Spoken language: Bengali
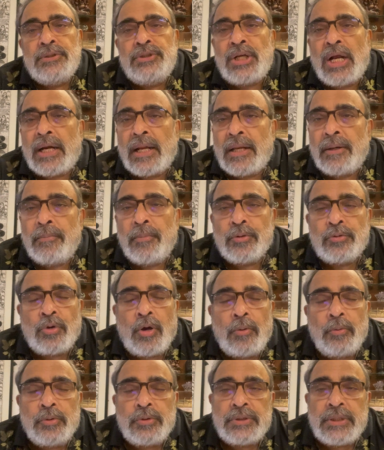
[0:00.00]
জানার মতো
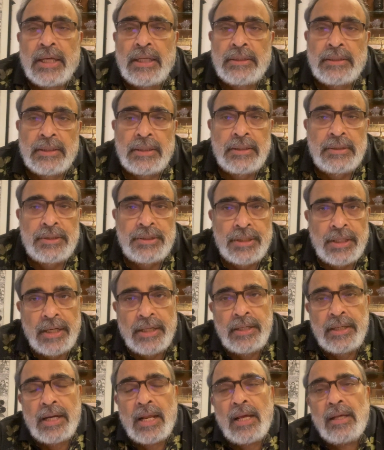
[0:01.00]
অবস্থায় তিনি
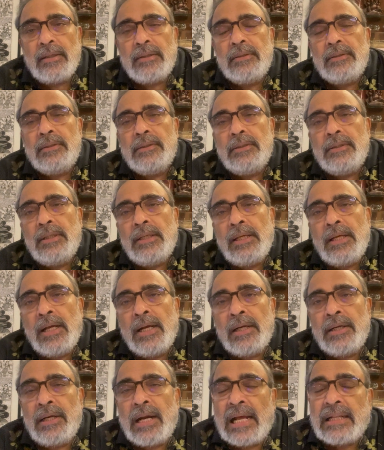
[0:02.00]
ছিলেন না
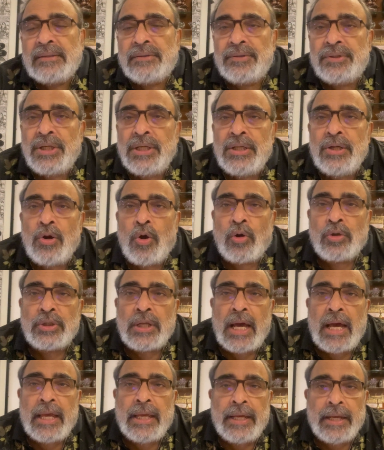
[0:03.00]
রাত্রি
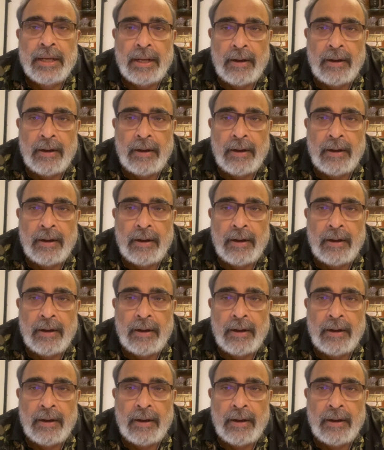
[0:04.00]
নটায়